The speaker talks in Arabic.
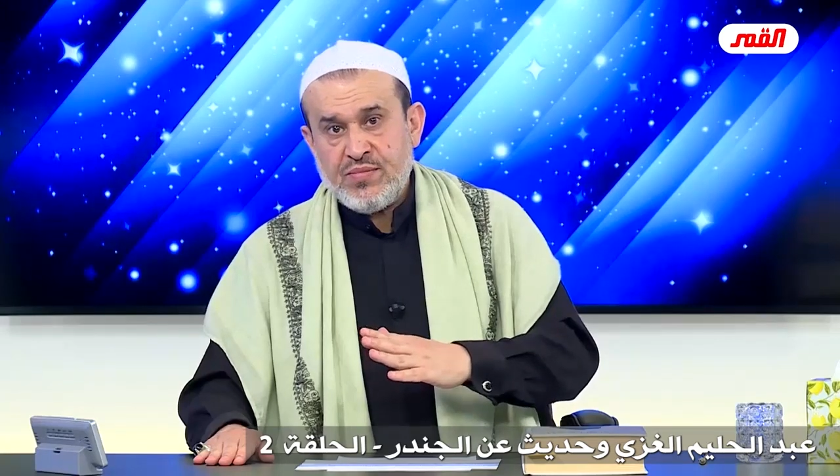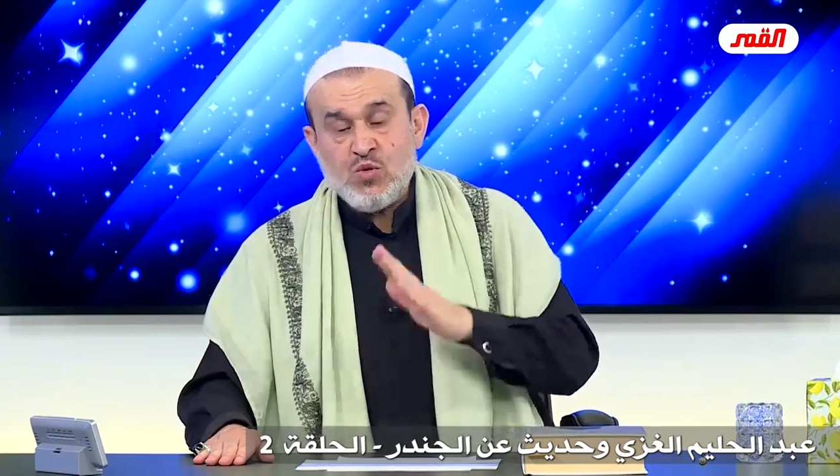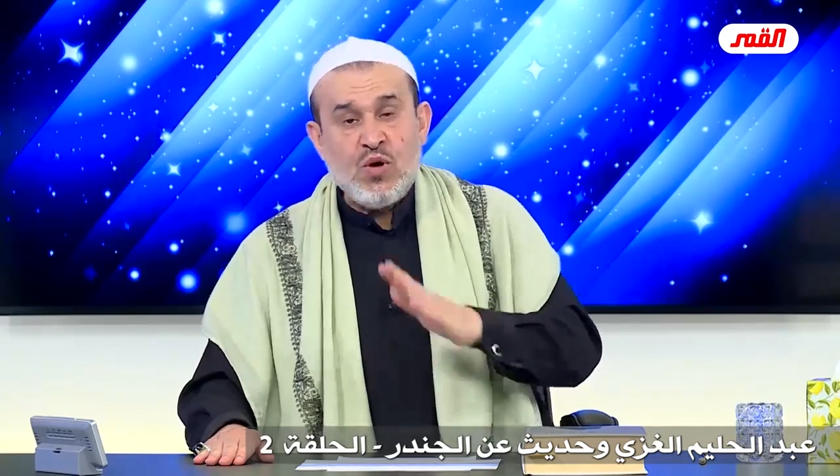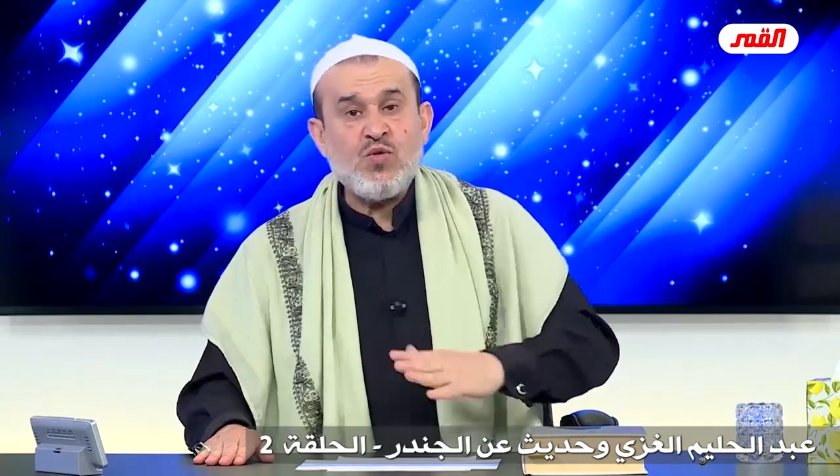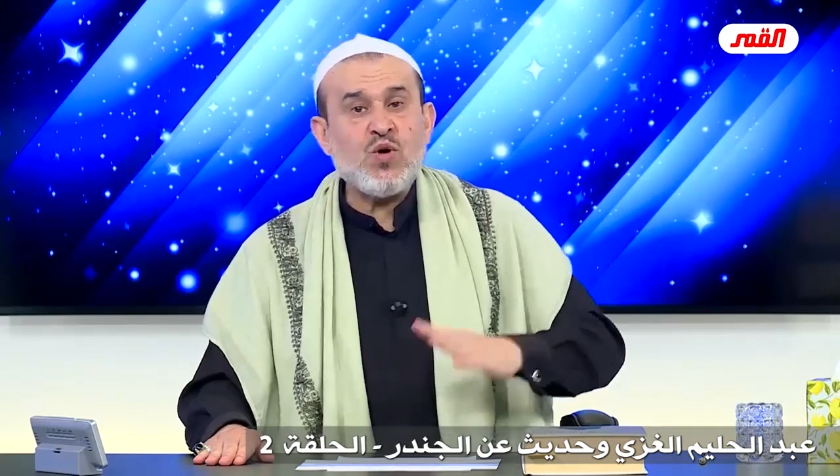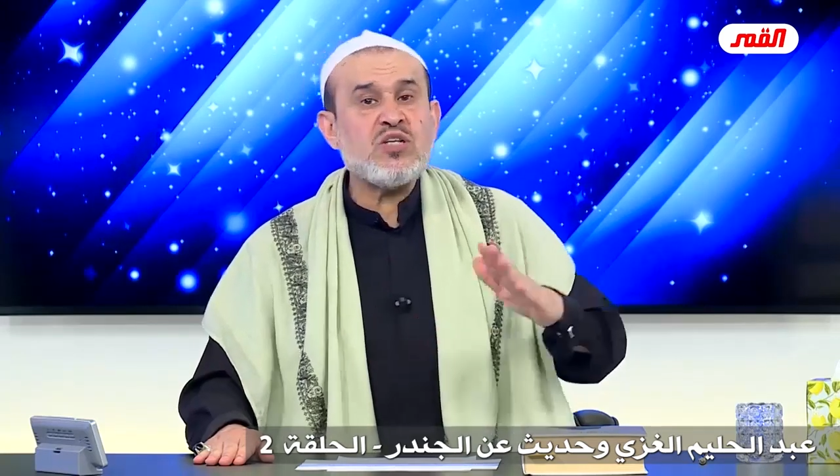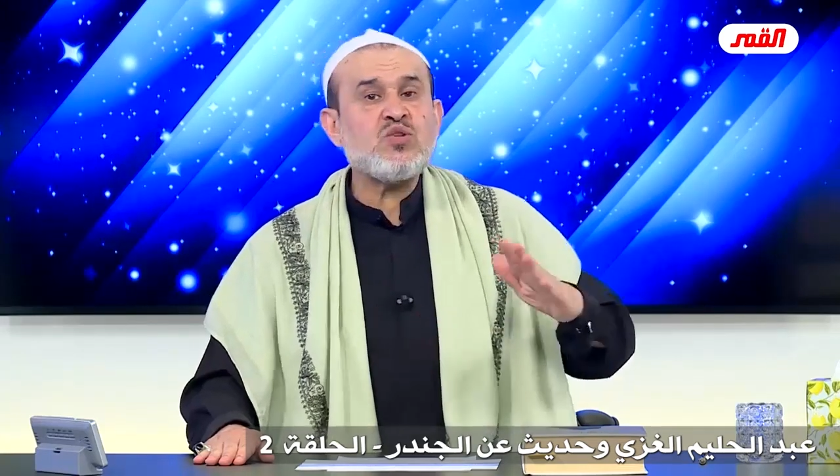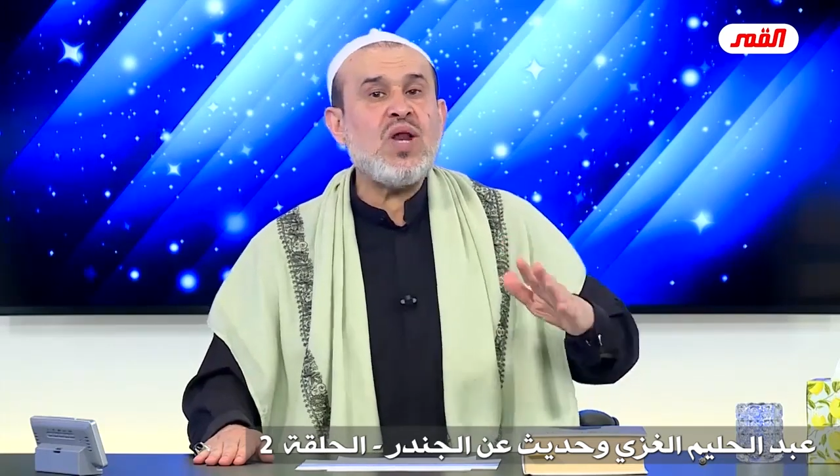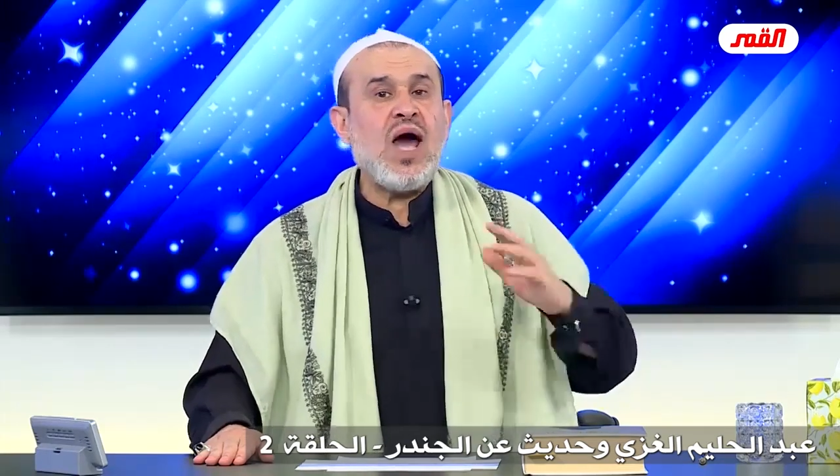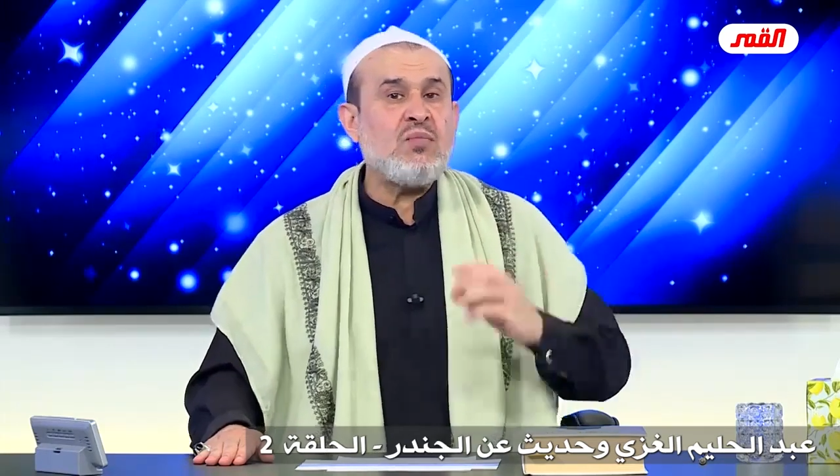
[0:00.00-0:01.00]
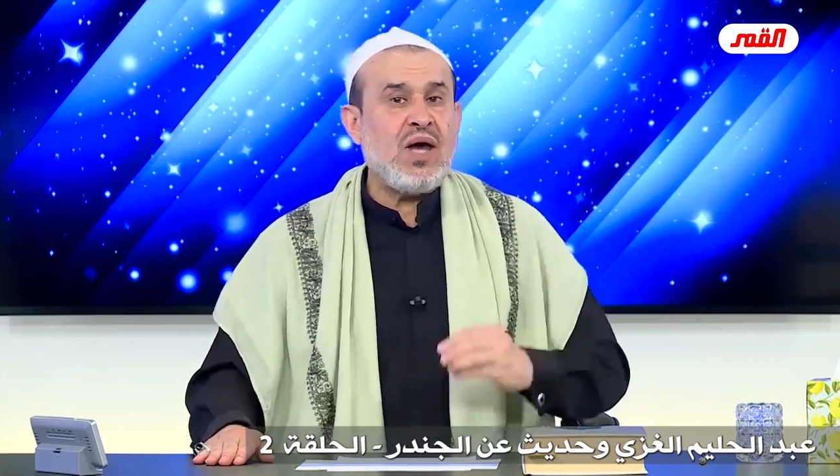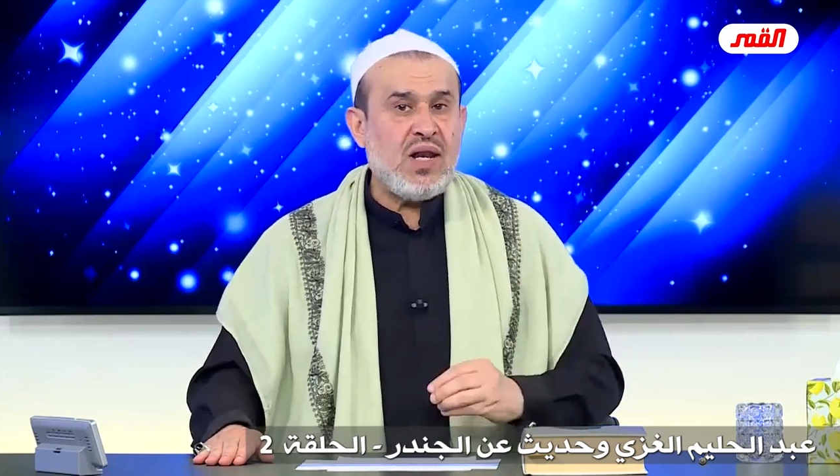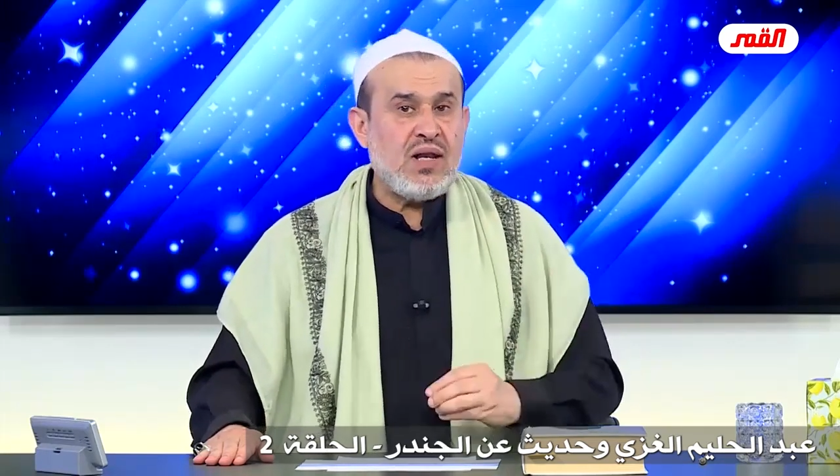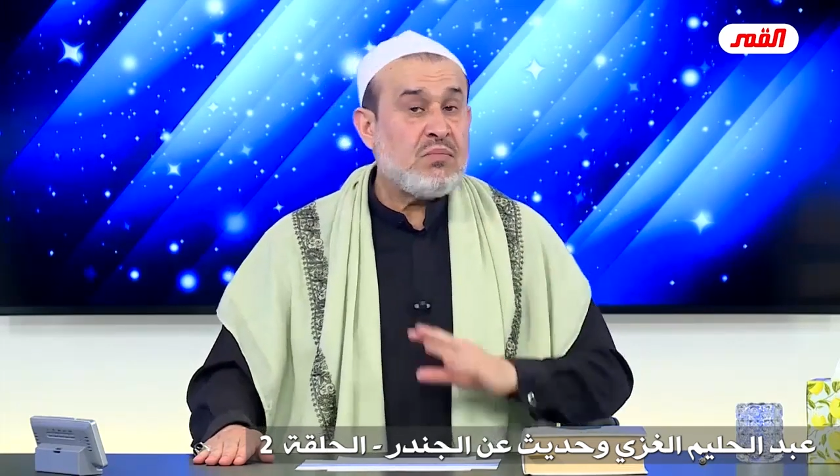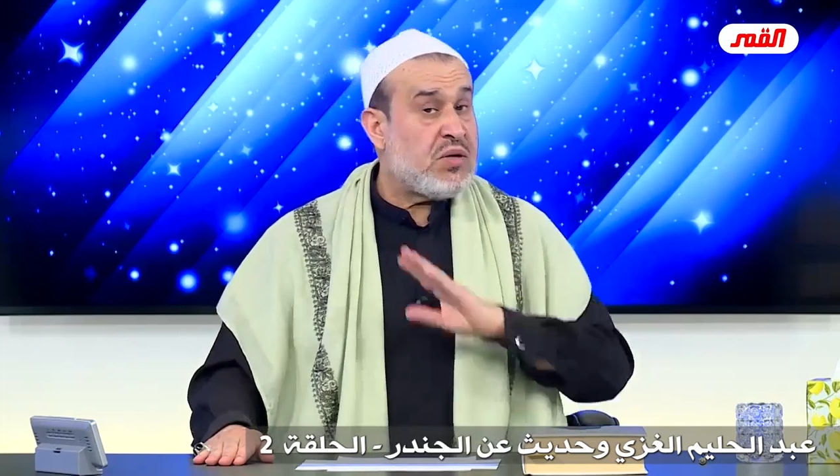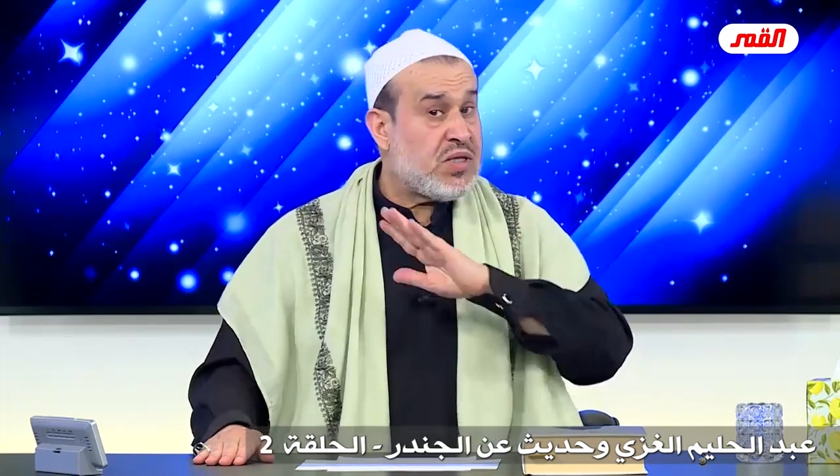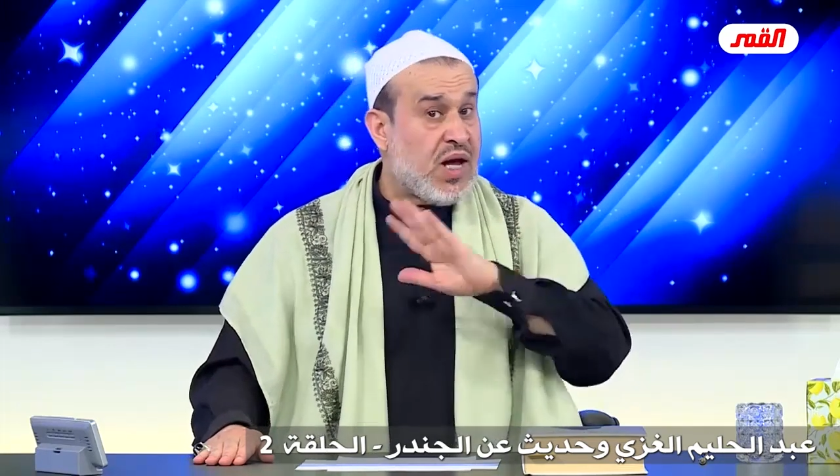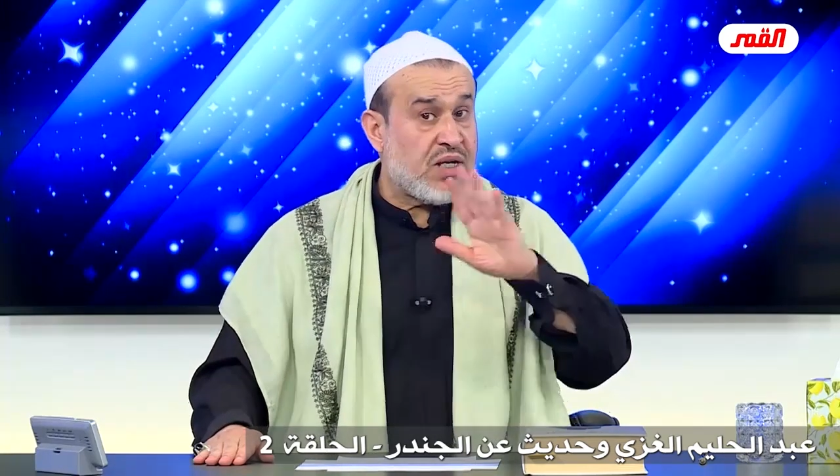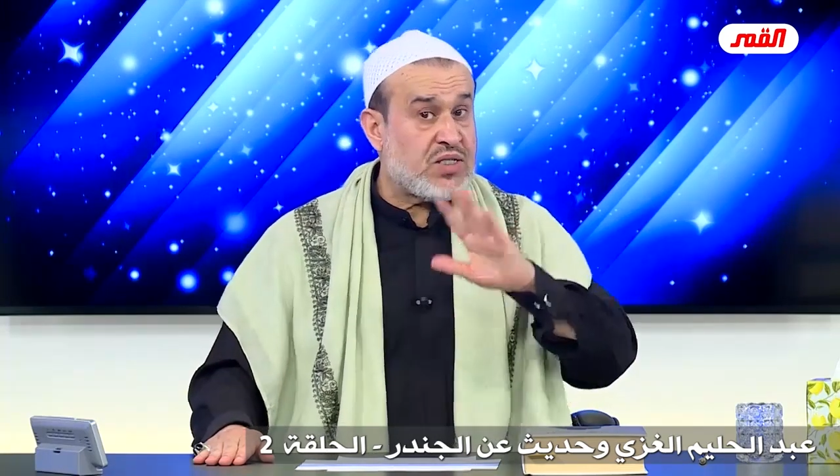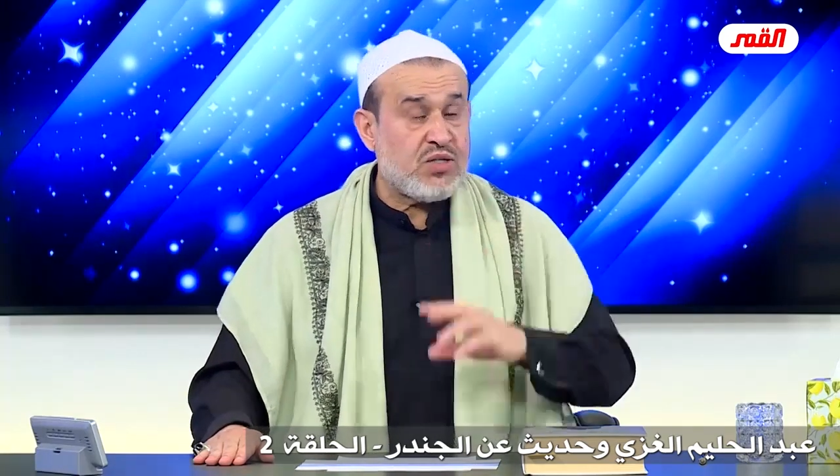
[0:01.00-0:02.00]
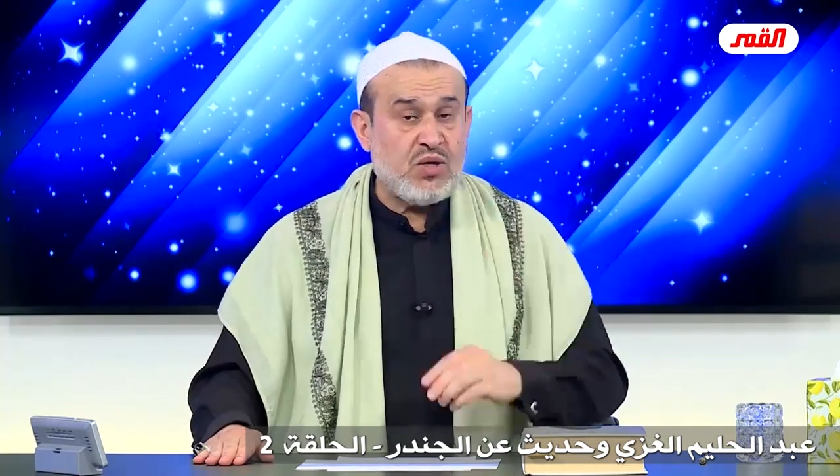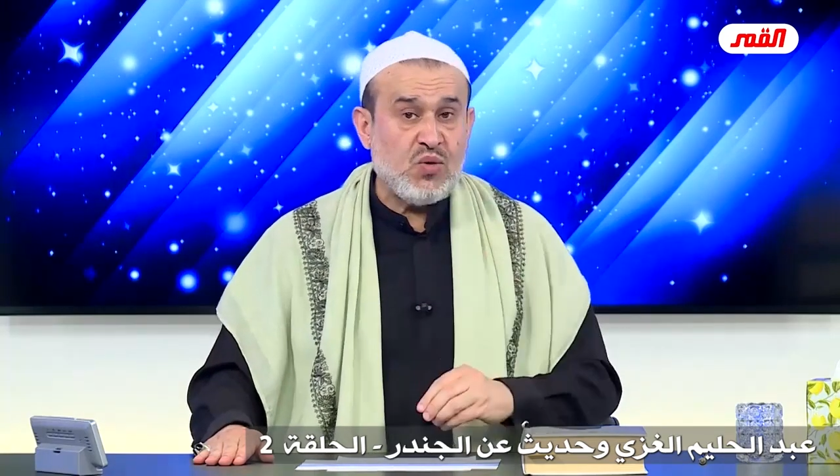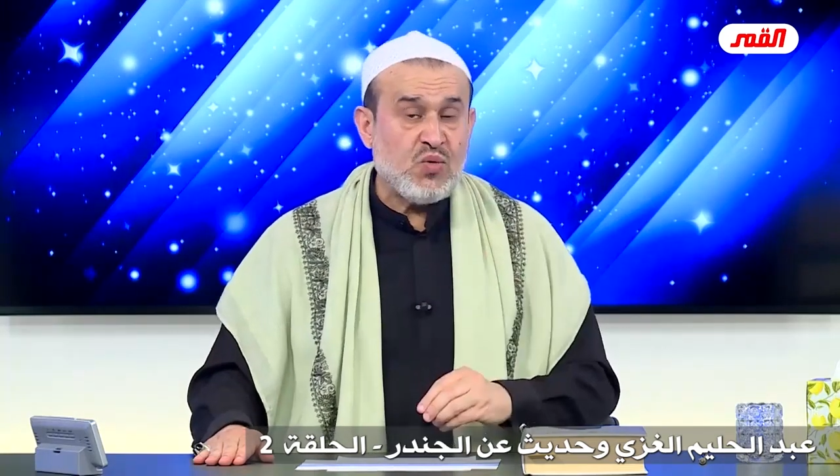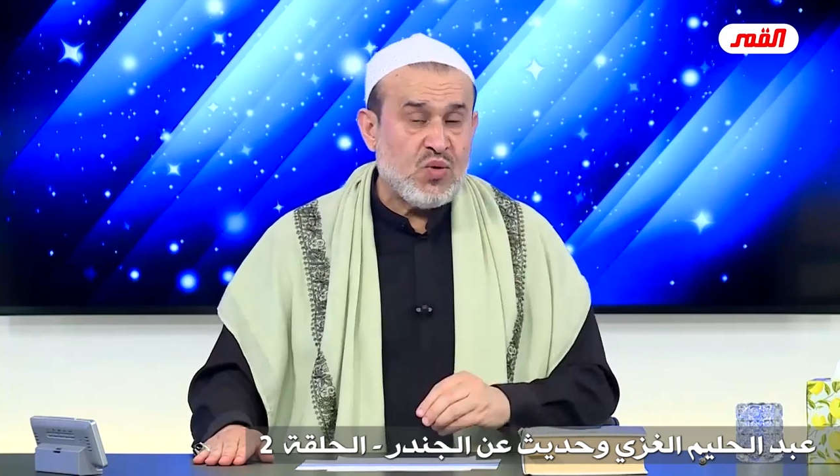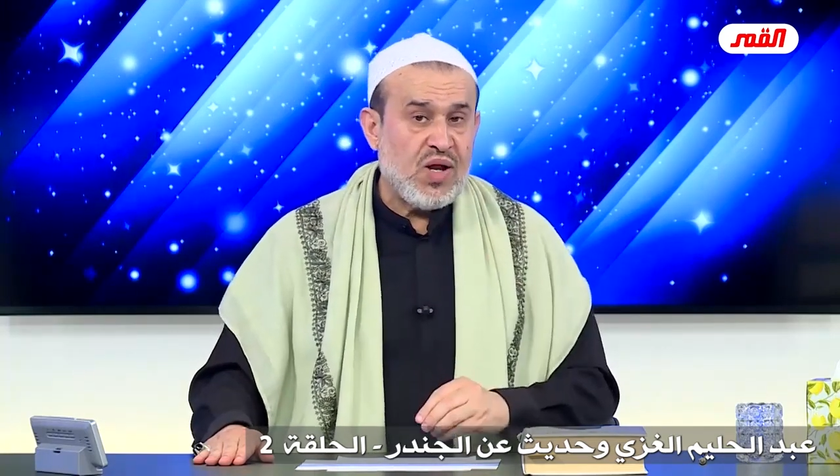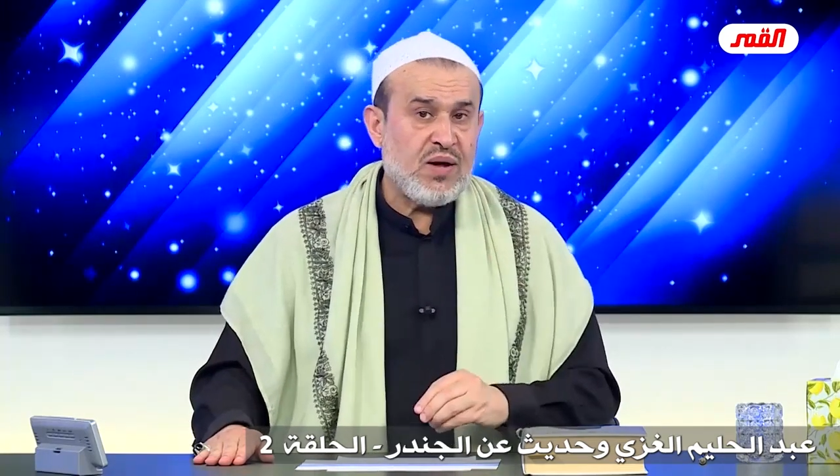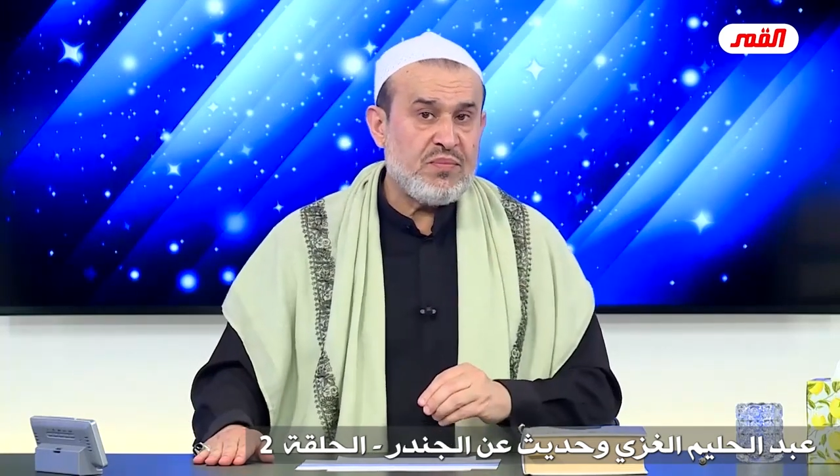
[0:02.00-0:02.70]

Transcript: وفرص العمل بالدرجه الاولى